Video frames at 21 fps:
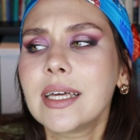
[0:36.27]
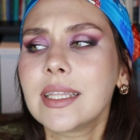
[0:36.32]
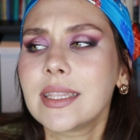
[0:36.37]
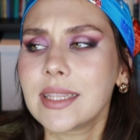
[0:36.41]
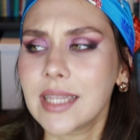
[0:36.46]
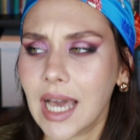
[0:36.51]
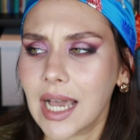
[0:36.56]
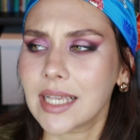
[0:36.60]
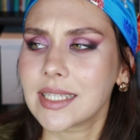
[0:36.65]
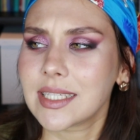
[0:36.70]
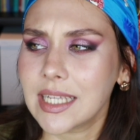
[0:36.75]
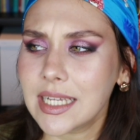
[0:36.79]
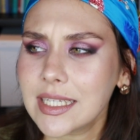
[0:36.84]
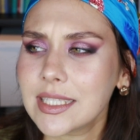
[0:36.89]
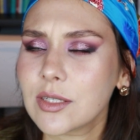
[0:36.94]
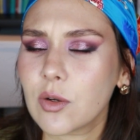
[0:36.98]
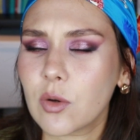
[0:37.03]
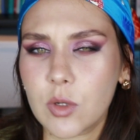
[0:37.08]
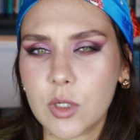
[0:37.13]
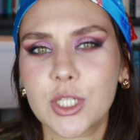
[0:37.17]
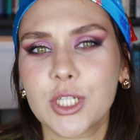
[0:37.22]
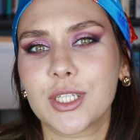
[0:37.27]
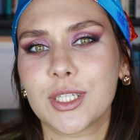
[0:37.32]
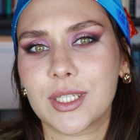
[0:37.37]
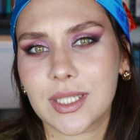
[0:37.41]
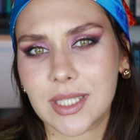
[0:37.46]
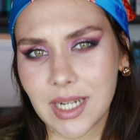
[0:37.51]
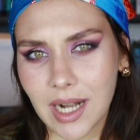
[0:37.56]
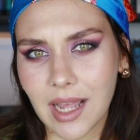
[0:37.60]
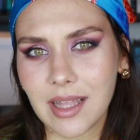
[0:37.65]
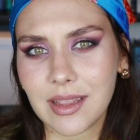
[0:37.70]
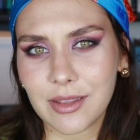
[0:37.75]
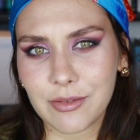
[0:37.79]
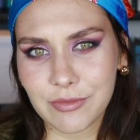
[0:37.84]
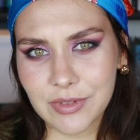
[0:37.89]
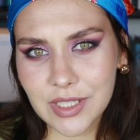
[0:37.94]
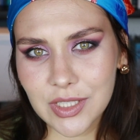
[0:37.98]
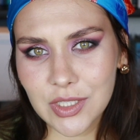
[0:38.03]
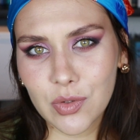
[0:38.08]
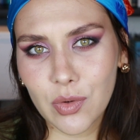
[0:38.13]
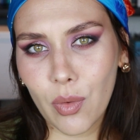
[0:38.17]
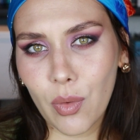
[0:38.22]
да, знаете, очень странно
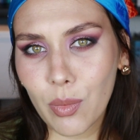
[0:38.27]
видео